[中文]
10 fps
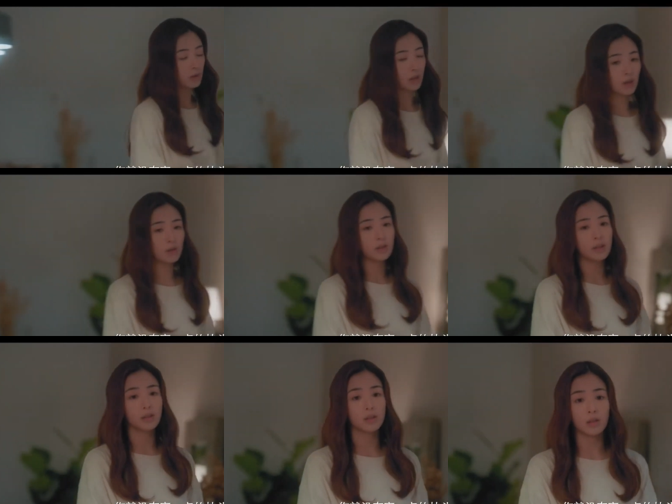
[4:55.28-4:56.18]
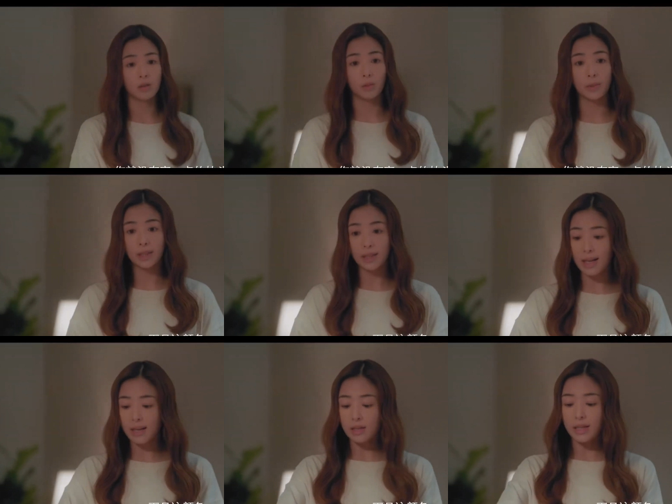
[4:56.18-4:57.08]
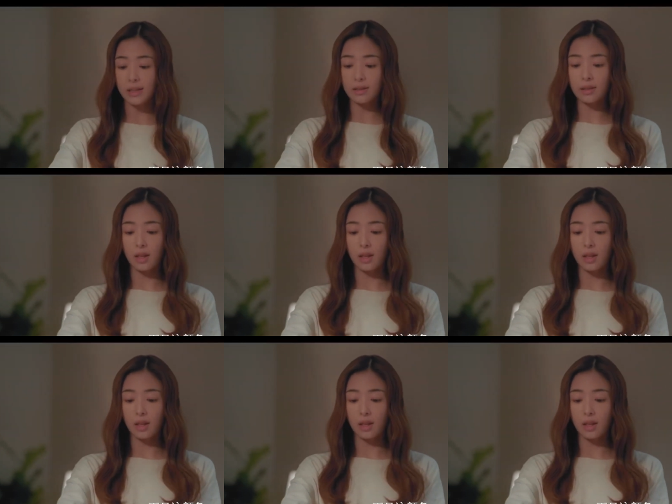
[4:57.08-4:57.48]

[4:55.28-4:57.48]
高一点的枕头吗？而且这颜色，